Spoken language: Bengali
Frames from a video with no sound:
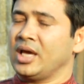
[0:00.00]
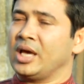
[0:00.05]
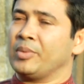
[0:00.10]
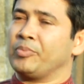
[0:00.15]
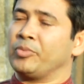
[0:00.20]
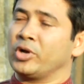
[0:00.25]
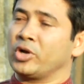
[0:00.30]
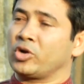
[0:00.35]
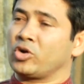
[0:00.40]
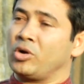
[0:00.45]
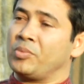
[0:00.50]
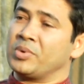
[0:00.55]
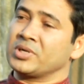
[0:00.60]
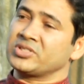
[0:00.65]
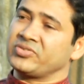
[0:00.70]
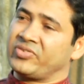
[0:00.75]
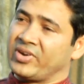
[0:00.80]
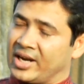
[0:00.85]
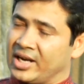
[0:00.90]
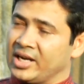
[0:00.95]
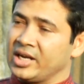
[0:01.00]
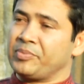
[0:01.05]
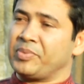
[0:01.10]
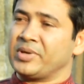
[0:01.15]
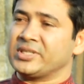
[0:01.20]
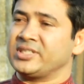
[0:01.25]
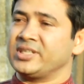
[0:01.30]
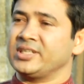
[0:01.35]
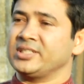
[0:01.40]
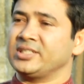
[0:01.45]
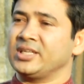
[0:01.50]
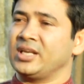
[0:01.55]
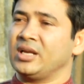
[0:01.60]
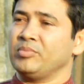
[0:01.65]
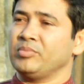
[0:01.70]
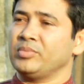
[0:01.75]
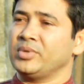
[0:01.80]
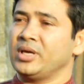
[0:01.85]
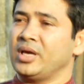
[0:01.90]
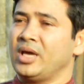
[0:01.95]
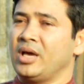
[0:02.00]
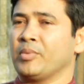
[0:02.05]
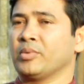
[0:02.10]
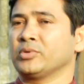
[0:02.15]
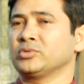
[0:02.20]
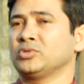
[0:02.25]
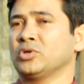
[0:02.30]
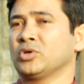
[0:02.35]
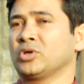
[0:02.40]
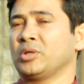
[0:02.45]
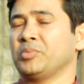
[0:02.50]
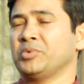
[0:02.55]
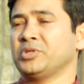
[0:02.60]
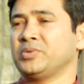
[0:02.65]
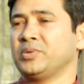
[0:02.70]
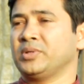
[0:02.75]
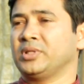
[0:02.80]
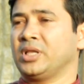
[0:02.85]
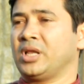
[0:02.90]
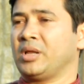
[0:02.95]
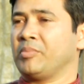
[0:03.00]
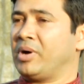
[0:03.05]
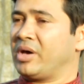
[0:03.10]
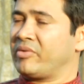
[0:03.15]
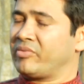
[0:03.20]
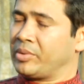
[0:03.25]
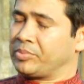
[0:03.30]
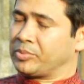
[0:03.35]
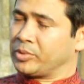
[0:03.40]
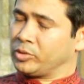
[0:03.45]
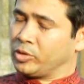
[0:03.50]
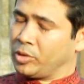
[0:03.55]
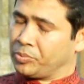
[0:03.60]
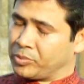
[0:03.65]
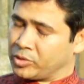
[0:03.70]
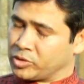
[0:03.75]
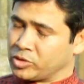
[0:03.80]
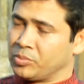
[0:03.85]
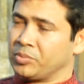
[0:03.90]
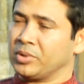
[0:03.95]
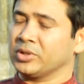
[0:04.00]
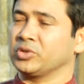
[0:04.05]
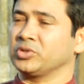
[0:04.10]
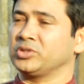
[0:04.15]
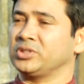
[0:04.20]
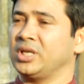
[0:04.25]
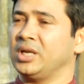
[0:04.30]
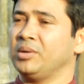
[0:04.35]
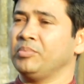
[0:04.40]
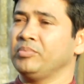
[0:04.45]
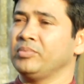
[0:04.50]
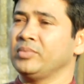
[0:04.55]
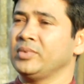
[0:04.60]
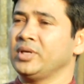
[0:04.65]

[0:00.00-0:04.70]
এরপরে কমার্স ফ্যাকাল্টির প্রেসিডেন্ট ছিলাম এবং জগন্নাথ বিশ্ববিদ্যালয়ের ভারপ্রাপ্ত দপ্তর সম্পাদক ছিলাম